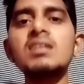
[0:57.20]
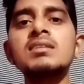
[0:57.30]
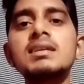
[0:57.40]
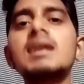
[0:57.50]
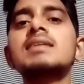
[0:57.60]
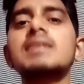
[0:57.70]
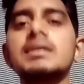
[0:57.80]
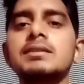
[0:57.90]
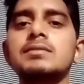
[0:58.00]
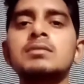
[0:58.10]
निकाली
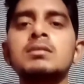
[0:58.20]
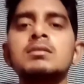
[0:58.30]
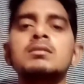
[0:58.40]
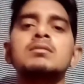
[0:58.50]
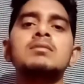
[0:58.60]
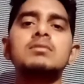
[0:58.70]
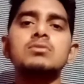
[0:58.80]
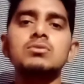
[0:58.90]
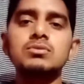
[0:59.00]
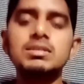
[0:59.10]
जाएगी
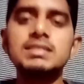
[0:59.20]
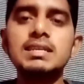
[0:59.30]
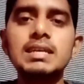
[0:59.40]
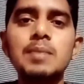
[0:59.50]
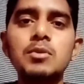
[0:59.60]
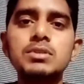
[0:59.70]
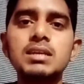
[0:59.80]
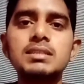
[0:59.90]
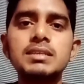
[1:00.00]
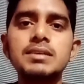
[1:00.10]
तो जैसा कि आप लोग
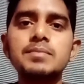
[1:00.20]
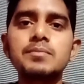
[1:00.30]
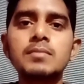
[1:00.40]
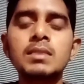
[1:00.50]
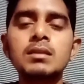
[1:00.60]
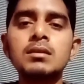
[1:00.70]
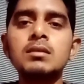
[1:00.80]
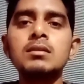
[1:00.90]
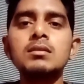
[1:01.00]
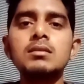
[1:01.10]
जानते
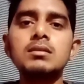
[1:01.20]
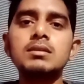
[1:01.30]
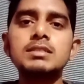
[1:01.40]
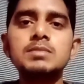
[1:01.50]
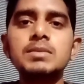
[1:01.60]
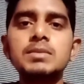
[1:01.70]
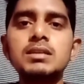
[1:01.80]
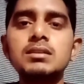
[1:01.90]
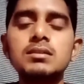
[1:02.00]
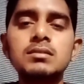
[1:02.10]
हैं
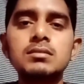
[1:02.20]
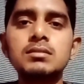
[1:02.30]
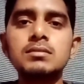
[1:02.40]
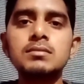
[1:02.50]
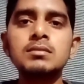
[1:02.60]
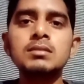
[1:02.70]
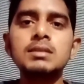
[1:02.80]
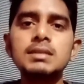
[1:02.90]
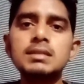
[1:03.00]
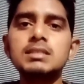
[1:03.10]
इसमें
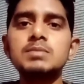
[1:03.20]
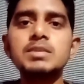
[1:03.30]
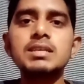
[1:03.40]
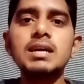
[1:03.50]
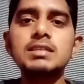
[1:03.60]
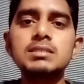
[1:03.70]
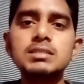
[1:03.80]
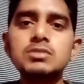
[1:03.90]
इसमें क्या इसकी